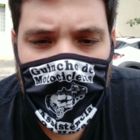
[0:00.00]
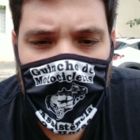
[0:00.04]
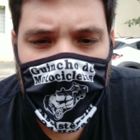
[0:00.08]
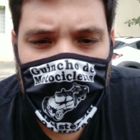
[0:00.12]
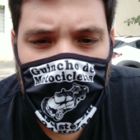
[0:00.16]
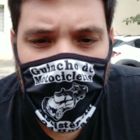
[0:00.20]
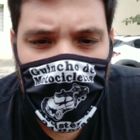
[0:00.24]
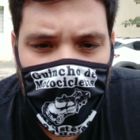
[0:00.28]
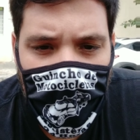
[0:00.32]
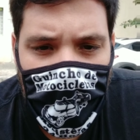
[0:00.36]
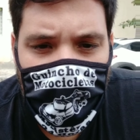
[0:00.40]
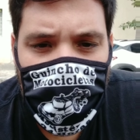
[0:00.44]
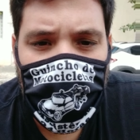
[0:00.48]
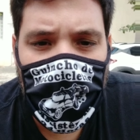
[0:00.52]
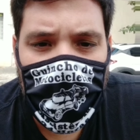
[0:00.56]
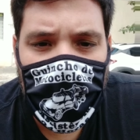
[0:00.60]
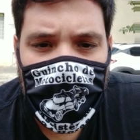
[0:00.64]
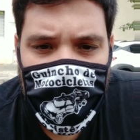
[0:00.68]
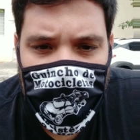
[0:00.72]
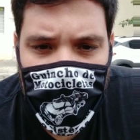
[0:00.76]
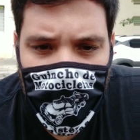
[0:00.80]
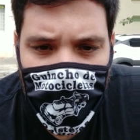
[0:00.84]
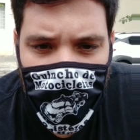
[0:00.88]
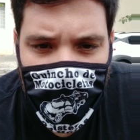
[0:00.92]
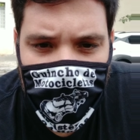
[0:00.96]
Então vamos
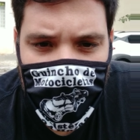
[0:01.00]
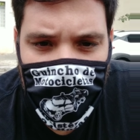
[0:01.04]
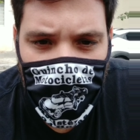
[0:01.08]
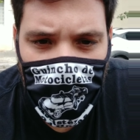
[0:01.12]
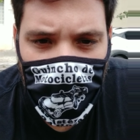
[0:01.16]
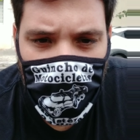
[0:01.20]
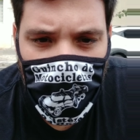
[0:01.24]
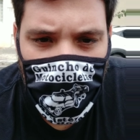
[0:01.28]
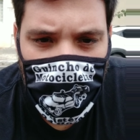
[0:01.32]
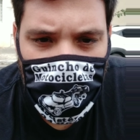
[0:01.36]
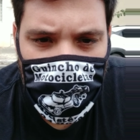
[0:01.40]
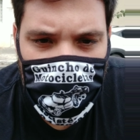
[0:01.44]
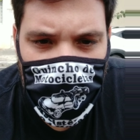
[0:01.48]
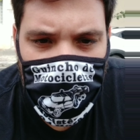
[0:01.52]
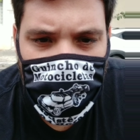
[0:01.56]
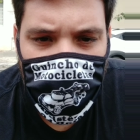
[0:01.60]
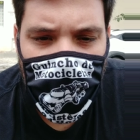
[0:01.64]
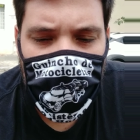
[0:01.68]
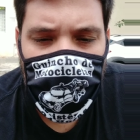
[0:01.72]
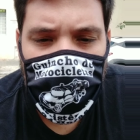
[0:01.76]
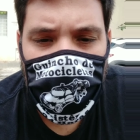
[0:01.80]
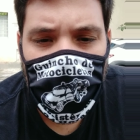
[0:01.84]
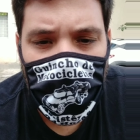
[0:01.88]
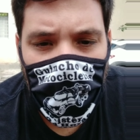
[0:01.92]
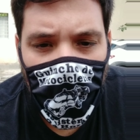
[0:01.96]
torcer para ter um
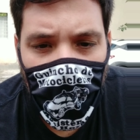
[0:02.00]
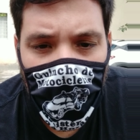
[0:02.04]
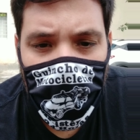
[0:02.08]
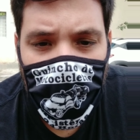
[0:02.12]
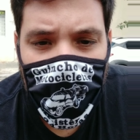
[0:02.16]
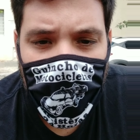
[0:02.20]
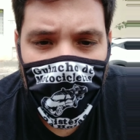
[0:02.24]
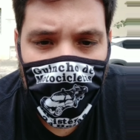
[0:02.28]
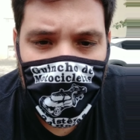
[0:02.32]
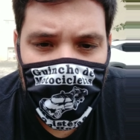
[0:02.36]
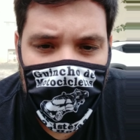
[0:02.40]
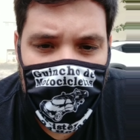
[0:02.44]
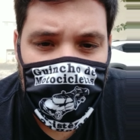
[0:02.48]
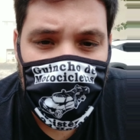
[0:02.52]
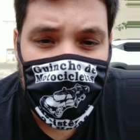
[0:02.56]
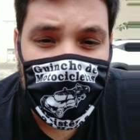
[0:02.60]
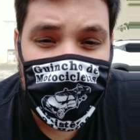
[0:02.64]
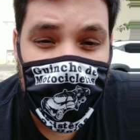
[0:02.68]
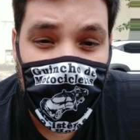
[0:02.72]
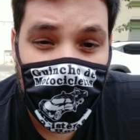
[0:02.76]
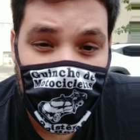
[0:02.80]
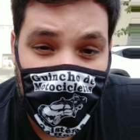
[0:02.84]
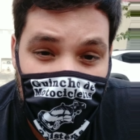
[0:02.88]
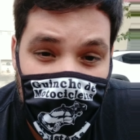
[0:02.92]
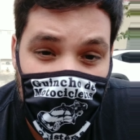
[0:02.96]
desfecho bom, porque a pessoa
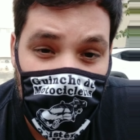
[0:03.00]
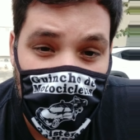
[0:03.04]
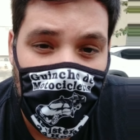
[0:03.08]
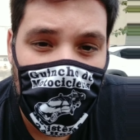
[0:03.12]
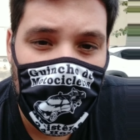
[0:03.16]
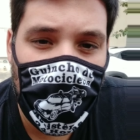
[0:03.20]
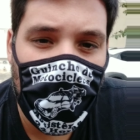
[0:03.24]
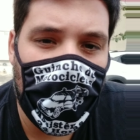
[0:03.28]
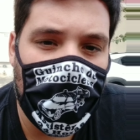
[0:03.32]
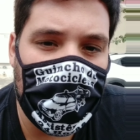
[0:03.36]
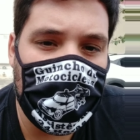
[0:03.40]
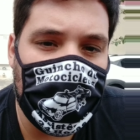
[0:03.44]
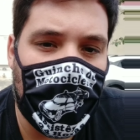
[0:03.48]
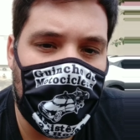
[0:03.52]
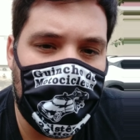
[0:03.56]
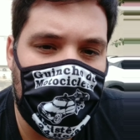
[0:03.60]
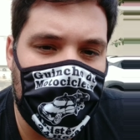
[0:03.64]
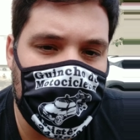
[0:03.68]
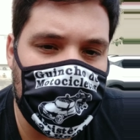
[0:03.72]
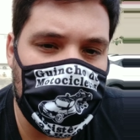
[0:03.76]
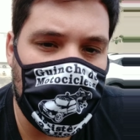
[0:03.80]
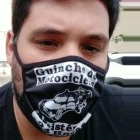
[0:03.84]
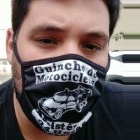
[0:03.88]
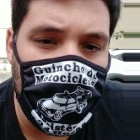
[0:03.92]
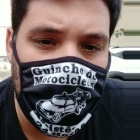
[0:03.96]
trabalha com a moto, é uma
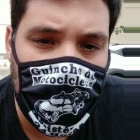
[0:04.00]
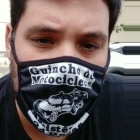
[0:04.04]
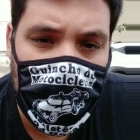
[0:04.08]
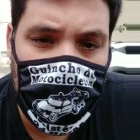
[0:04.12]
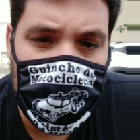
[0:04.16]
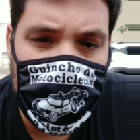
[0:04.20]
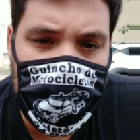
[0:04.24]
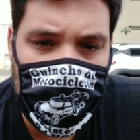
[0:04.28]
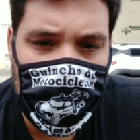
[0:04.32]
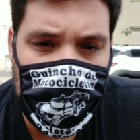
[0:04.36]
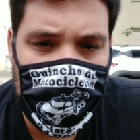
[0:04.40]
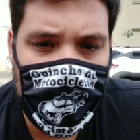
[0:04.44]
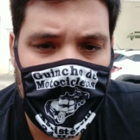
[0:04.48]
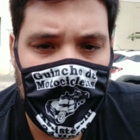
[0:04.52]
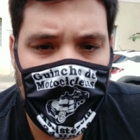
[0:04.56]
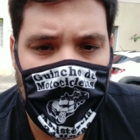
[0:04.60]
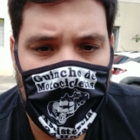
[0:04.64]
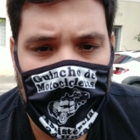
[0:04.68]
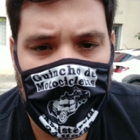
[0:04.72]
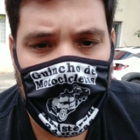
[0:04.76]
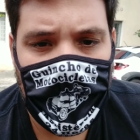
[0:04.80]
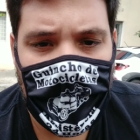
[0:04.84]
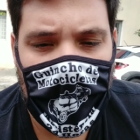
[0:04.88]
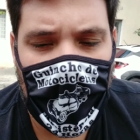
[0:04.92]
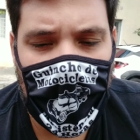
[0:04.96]
pessoa humilde,
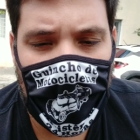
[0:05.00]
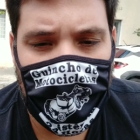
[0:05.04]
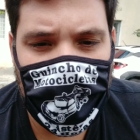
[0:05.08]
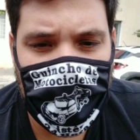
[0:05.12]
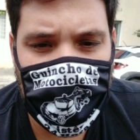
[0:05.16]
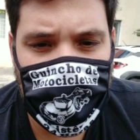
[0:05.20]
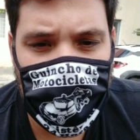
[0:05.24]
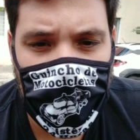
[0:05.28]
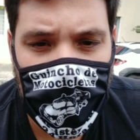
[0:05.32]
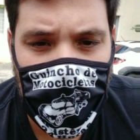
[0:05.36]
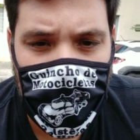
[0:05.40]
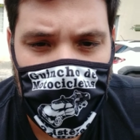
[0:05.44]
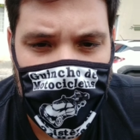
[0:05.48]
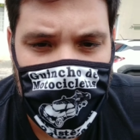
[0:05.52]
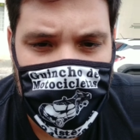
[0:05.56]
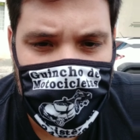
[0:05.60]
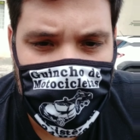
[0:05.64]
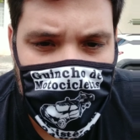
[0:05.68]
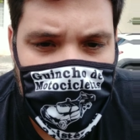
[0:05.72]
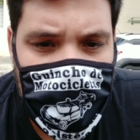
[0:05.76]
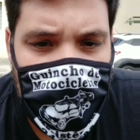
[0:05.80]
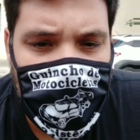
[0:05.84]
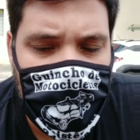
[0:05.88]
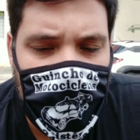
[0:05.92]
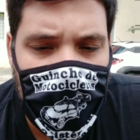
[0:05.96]
é uma pessoa que
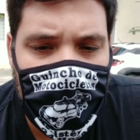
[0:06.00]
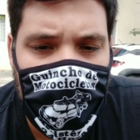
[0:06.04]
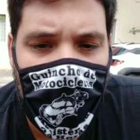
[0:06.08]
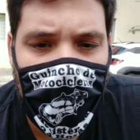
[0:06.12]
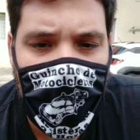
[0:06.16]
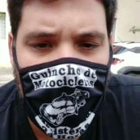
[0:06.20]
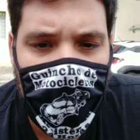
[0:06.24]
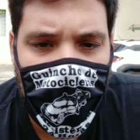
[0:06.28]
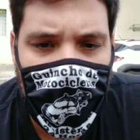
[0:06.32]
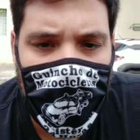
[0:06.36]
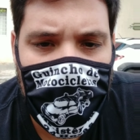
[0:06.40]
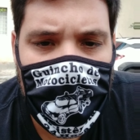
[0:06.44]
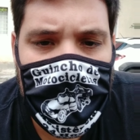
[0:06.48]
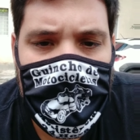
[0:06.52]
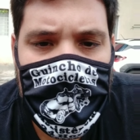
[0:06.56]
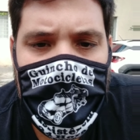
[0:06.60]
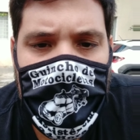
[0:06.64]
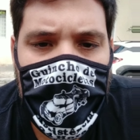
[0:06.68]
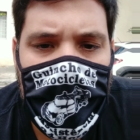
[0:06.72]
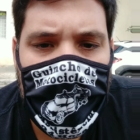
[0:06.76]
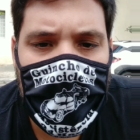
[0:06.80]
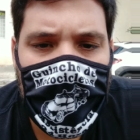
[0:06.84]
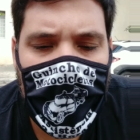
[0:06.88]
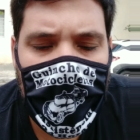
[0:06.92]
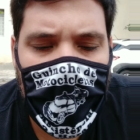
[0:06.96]
precisa trabalhar,
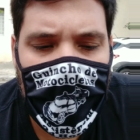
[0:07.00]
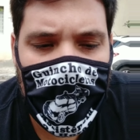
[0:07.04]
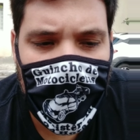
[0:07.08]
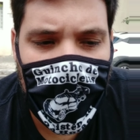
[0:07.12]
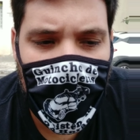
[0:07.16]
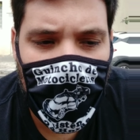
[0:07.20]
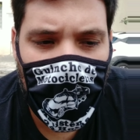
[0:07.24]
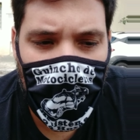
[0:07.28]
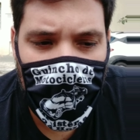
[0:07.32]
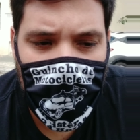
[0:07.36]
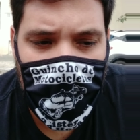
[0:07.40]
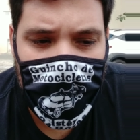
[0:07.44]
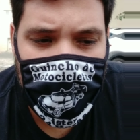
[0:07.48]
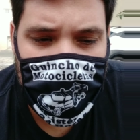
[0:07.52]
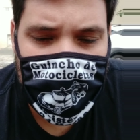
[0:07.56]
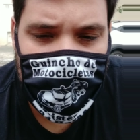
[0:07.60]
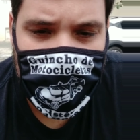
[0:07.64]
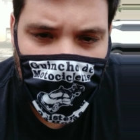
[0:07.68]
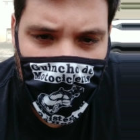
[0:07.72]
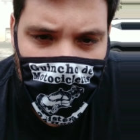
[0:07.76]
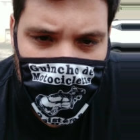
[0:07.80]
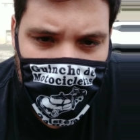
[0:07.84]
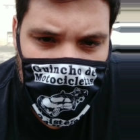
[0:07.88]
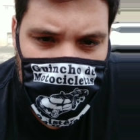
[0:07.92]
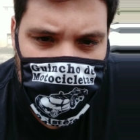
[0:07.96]
e agora ele
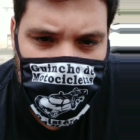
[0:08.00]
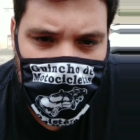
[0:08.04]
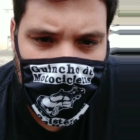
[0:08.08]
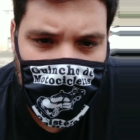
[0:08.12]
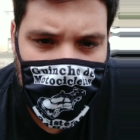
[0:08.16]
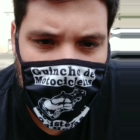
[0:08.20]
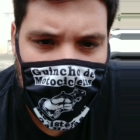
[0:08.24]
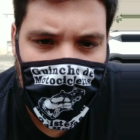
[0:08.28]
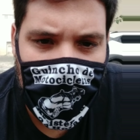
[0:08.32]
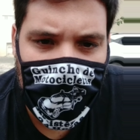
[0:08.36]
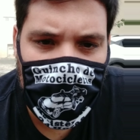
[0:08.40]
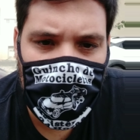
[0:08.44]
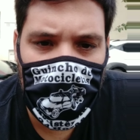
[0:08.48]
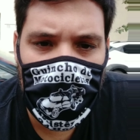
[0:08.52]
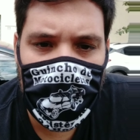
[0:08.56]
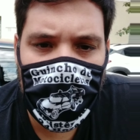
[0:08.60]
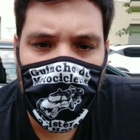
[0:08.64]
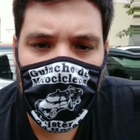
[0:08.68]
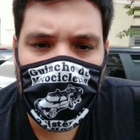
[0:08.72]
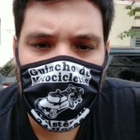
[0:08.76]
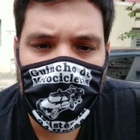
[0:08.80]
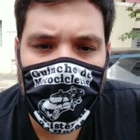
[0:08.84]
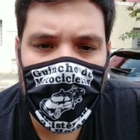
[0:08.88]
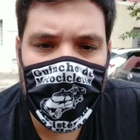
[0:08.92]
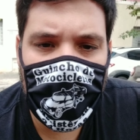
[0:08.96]
tá machucado, o irmão
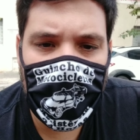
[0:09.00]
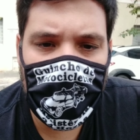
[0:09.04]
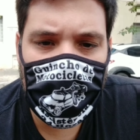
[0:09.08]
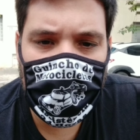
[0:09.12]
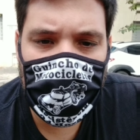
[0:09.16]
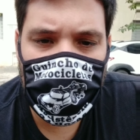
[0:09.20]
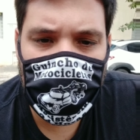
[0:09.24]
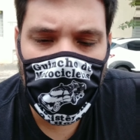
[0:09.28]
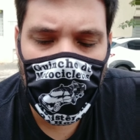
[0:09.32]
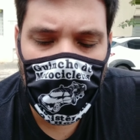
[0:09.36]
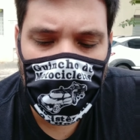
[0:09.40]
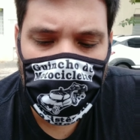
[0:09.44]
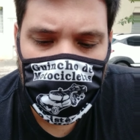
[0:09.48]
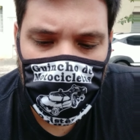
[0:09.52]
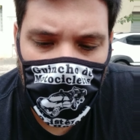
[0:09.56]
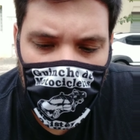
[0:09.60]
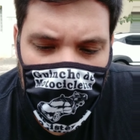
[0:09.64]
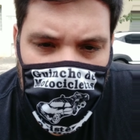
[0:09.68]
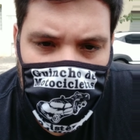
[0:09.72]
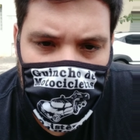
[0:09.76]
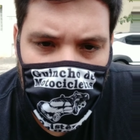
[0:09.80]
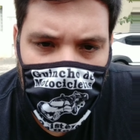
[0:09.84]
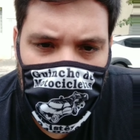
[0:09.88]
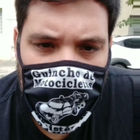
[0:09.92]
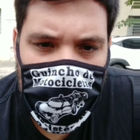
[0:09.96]
dele zoou os dois
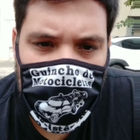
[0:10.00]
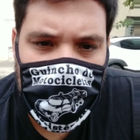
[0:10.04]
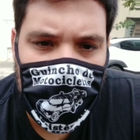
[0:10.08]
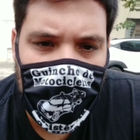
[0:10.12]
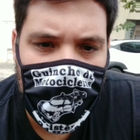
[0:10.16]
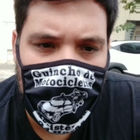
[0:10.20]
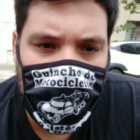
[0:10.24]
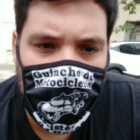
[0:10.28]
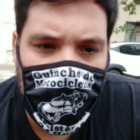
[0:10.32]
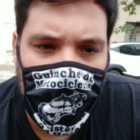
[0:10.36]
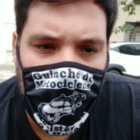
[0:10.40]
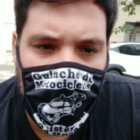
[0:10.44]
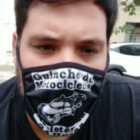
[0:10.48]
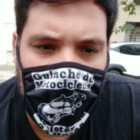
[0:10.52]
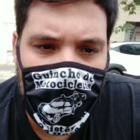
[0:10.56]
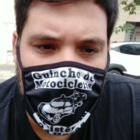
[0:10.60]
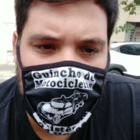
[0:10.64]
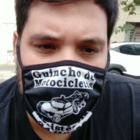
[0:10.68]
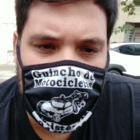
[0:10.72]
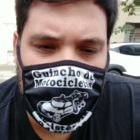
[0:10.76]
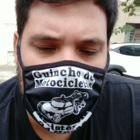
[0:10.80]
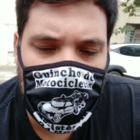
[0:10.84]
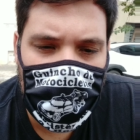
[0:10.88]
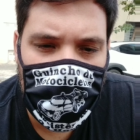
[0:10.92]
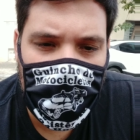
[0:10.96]
pulsos, é, é,
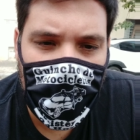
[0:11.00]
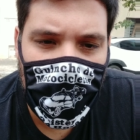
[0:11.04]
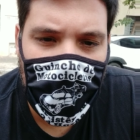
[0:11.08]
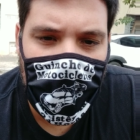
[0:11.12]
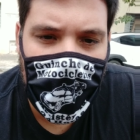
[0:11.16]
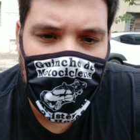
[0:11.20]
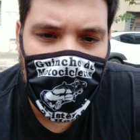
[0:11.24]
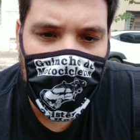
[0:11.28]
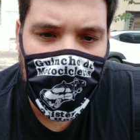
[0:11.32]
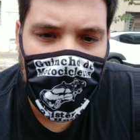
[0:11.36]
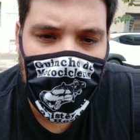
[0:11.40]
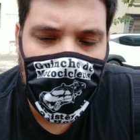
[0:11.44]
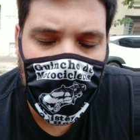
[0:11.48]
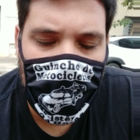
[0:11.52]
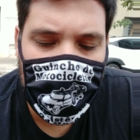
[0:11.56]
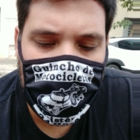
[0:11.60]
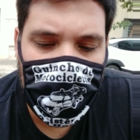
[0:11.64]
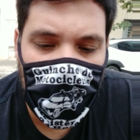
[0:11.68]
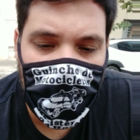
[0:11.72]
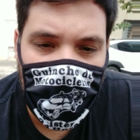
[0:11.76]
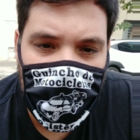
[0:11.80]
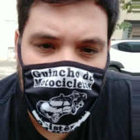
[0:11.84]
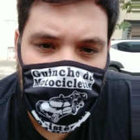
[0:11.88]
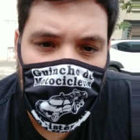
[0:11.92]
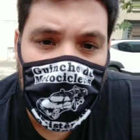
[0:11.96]
é
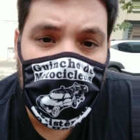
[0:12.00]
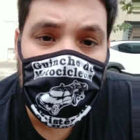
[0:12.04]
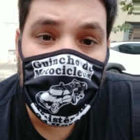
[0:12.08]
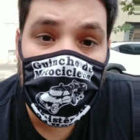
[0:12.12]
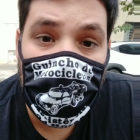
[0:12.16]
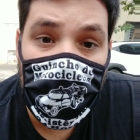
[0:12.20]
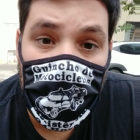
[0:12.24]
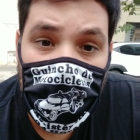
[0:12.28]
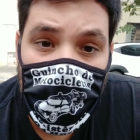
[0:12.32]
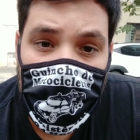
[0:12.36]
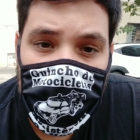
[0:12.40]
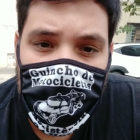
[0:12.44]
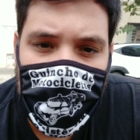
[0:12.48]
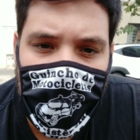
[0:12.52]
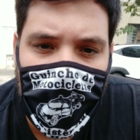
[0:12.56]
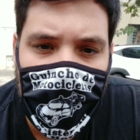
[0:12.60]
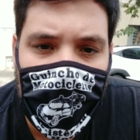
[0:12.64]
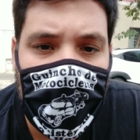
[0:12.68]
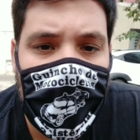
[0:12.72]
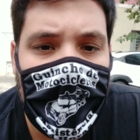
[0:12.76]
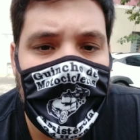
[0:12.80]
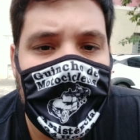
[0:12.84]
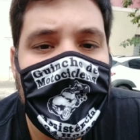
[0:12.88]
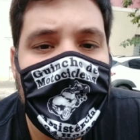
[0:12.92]
professor de música,